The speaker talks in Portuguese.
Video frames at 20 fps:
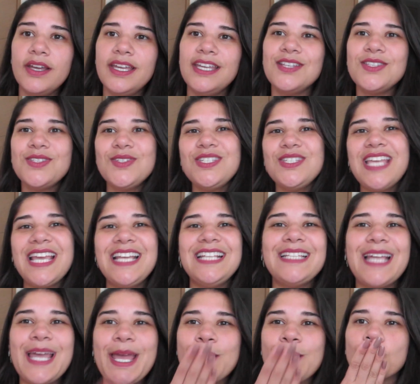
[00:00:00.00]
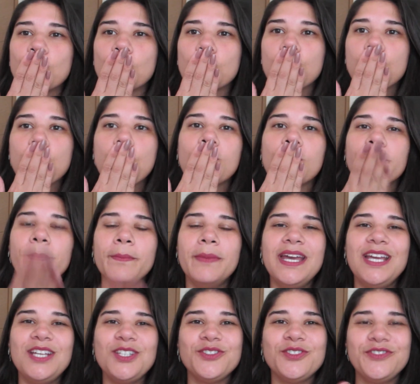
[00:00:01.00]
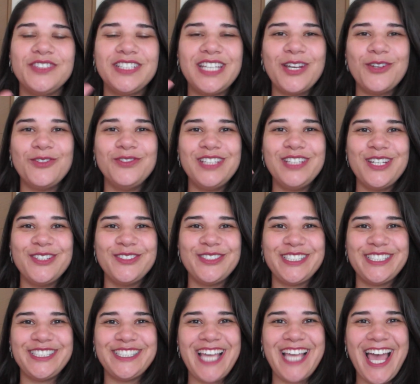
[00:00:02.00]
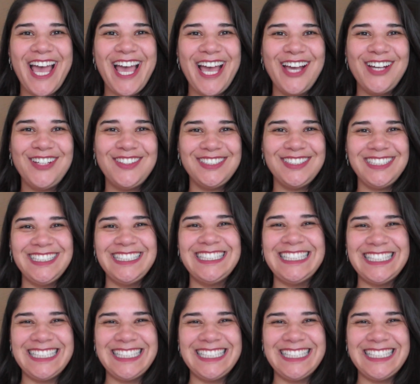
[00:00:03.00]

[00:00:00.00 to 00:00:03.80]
é isso, gente! Beijo, fiquem com Deus. Tchau!